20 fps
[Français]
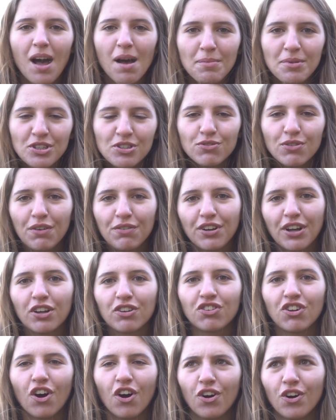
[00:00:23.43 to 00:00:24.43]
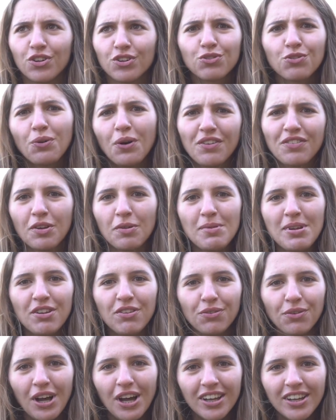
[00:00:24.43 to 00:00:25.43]
Ah, mais tu dois faire genre 300 euh, 000
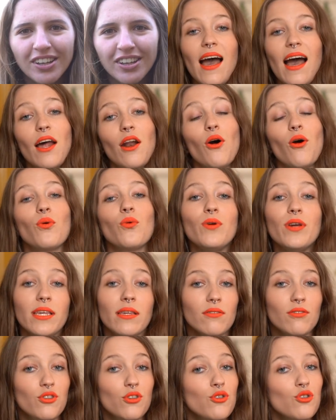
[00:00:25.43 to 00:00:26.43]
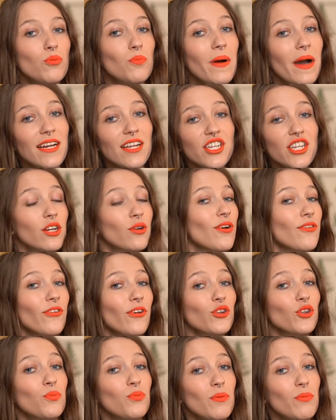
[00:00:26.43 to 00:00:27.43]
soins Alors oui, je ne suis pas allée chez le
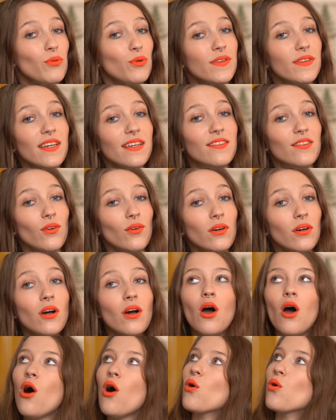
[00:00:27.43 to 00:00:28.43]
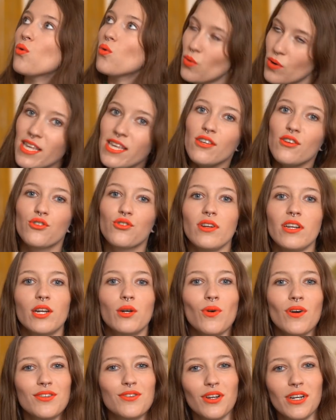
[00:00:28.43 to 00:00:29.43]
coiffeur depuis plus de 7 ans. Oui, je les
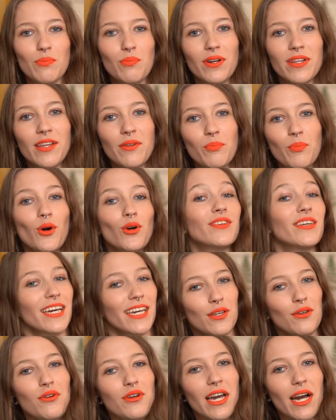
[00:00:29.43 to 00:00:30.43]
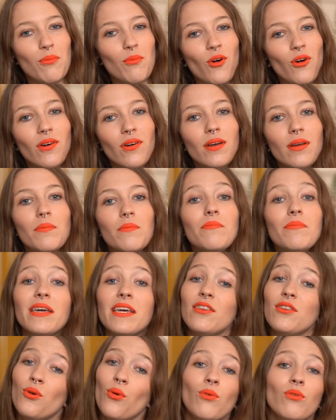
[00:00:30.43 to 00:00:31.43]
coince dans les poignées de porte régulièrement.
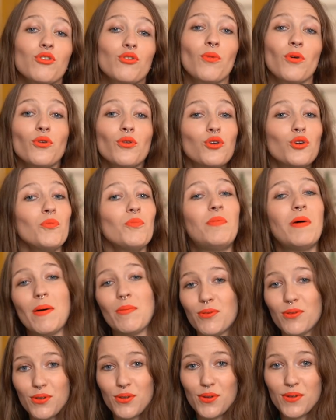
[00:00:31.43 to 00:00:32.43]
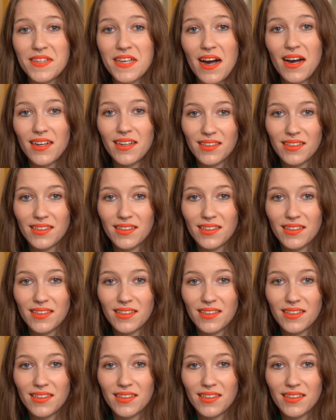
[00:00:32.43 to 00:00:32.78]
Mais non, je m'en occupe pas plus que ça.